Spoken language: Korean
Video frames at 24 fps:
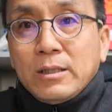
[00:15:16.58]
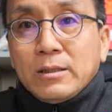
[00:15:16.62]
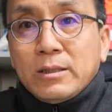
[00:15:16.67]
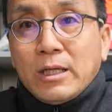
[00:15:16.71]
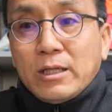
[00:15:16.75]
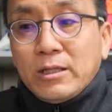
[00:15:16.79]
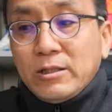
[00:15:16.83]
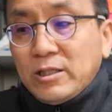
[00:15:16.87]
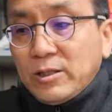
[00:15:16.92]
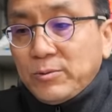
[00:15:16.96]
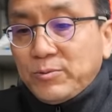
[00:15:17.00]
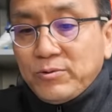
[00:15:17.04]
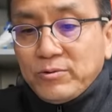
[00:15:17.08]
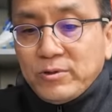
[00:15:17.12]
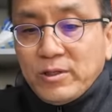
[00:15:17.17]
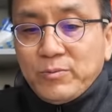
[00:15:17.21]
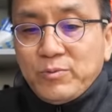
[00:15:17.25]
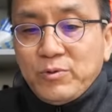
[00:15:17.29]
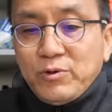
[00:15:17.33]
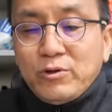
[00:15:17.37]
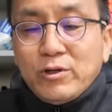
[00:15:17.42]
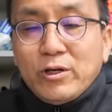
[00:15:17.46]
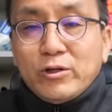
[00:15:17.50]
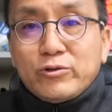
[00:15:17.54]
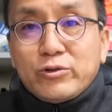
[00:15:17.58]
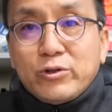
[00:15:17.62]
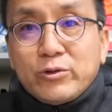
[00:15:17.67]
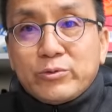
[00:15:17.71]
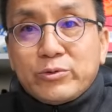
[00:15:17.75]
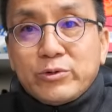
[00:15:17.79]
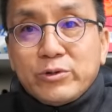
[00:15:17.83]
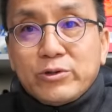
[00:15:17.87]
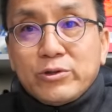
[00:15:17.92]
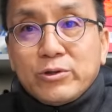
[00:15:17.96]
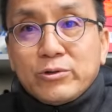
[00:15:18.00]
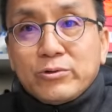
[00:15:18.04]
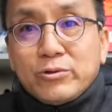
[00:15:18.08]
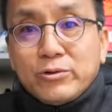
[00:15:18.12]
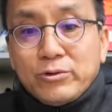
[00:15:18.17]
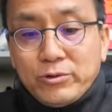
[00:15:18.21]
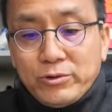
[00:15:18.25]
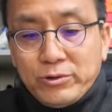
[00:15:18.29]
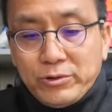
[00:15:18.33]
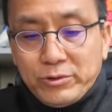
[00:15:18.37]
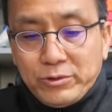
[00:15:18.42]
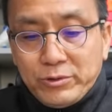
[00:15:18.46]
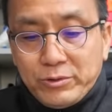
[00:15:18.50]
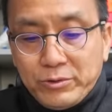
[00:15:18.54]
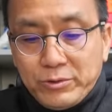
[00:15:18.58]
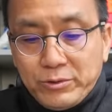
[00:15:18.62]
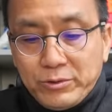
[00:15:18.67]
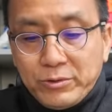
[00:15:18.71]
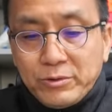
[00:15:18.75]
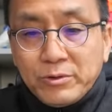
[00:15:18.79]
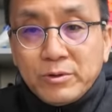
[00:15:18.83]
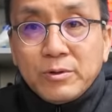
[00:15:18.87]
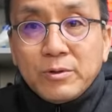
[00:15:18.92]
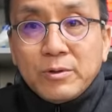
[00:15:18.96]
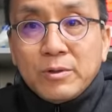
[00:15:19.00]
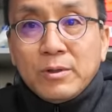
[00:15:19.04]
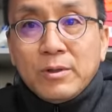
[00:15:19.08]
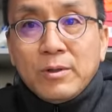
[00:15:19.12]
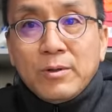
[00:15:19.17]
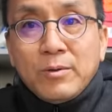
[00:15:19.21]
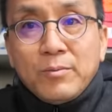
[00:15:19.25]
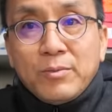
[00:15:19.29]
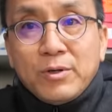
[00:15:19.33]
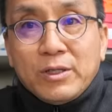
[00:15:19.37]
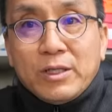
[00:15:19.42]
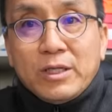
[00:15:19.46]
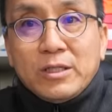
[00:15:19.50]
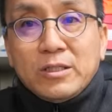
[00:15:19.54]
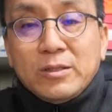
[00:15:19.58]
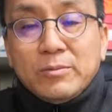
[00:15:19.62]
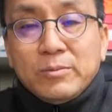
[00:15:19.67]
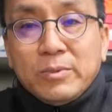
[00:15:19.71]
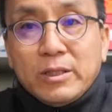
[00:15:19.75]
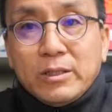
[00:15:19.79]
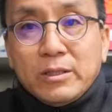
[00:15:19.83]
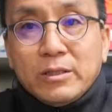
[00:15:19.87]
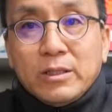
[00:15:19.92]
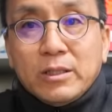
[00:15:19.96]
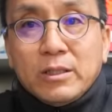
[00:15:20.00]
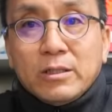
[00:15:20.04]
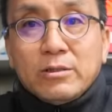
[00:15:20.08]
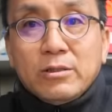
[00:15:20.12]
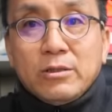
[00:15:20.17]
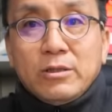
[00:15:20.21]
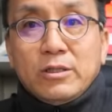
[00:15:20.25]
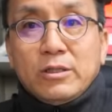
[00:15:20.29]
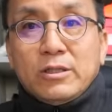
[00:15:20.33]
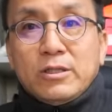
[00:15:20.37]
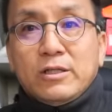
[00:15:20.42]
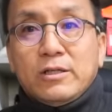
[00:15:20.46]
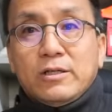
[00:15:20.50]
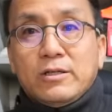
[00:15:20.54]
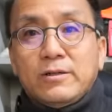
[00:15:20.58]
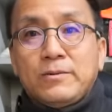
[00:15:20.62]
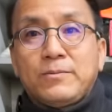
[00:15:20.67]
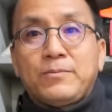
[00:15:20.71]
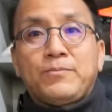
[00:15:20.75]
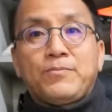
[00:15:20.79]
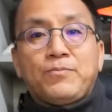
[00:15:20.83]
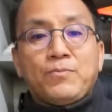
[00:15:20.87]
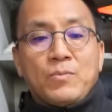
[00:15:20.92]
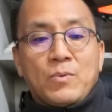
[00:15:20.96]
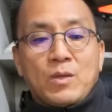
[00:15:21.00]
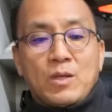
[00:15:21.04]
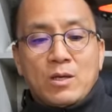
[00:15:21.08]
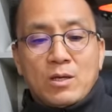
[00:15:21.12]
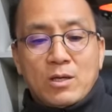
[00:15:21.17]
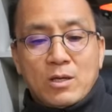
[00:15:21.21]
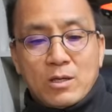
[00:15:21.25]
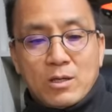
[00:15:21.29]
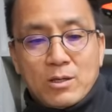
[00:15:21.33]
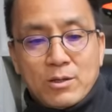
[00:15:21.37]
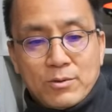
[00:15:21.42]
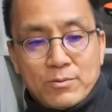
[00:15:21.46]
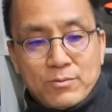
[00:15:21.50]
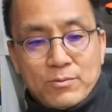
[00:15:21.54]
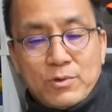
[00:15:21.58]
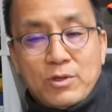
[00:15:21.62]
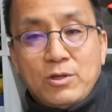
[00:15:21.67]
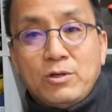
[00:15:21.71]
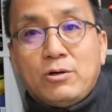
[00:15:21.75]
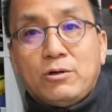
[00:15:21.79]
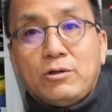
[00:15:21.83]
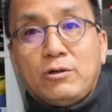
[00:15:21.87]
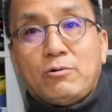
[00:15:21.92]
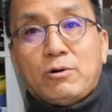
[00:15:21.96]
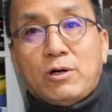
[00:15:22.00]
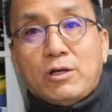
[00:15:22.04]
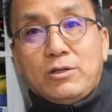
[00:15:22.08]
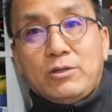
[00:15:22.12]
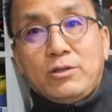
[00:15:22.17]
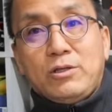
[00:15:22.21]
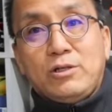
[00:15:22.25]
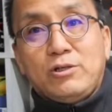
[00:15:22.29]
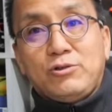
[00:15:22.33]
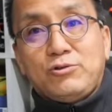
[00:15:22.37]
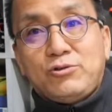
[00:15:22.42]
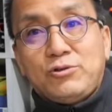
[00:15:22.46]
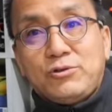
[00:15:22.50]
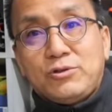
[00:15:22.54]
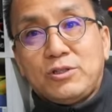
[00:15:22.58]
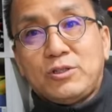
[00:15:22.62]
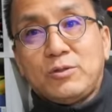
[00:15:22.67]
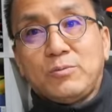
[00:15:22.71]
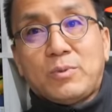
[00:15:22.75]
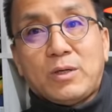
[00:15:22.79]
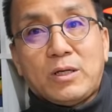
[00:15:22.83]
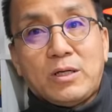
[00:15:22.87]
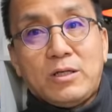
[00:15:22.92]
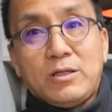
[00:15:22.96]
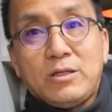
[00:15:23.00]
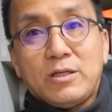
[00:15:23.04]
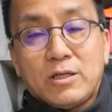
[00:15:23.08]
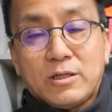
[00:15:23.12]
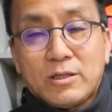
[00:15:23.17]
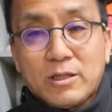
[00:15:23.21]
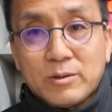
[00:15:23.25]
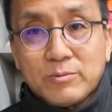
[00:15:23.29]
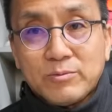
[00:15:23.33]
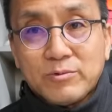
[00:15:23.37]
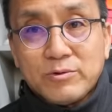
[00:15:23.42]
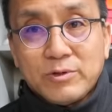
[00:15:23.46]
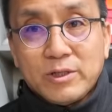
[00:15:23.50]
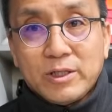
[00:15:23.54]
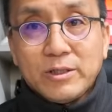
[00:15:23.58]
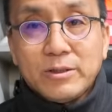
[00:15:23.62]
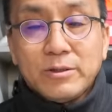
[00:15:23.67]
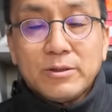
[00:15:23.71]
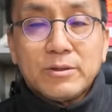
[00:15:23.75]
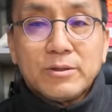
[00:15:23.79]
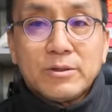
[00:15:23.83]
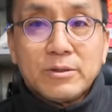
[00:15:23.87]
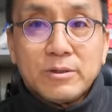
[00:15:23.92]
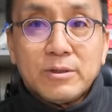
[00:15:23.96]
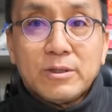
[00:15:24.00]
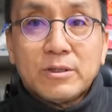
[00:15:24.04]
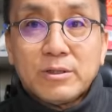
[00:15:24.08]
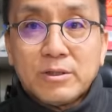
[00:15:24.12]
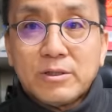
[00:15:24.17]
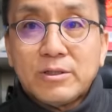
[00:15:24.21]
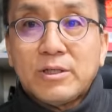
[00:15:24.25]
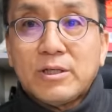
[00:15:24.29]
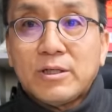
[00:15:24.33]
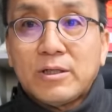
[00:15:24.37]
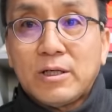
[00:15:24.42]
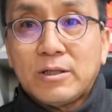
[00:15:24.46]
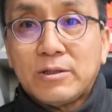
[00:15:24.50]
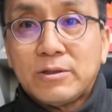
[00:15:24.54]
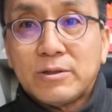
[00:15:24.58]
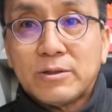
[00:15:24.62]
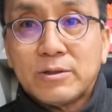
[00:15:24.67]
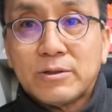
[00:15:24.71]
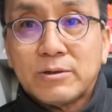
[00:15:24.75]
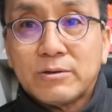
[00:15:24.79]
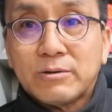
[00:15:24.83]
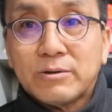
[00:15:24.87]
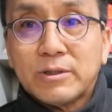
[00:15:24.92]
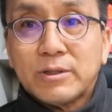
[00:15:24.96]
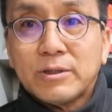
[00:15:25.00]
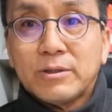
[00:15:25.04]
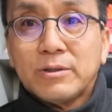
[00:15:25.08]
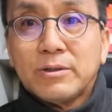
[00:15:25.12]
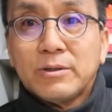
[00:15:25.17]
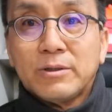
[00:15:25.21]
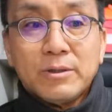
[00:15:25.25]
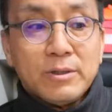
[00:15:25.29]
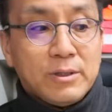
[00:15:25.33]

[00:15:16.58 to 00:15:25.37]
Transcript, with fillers: 다른 제품과 비교할 수 없을 정도로 편한 신발이다. 그러니까 이거를 과연 이길 수 있는 신발이 있냐 당분간 그런 생각이 들었던 거예요.